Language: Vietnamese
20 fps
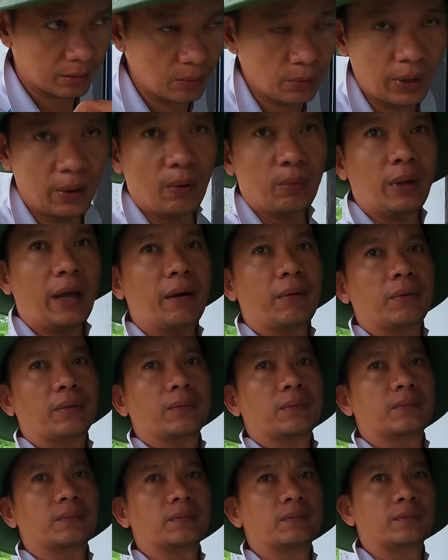Tôi kêu ông theo.
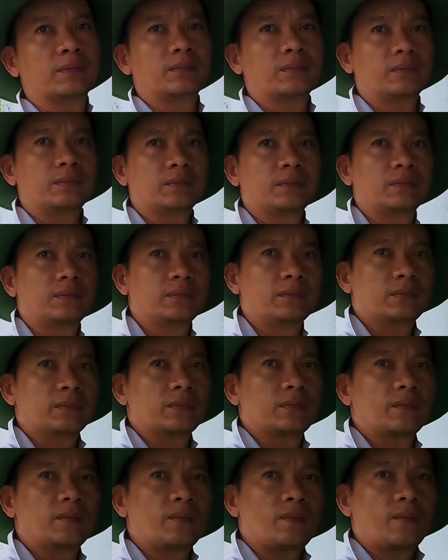Đúng rồi, để em ngồi
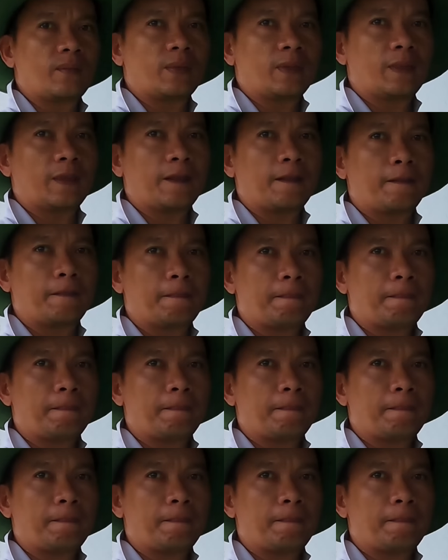em canh đó.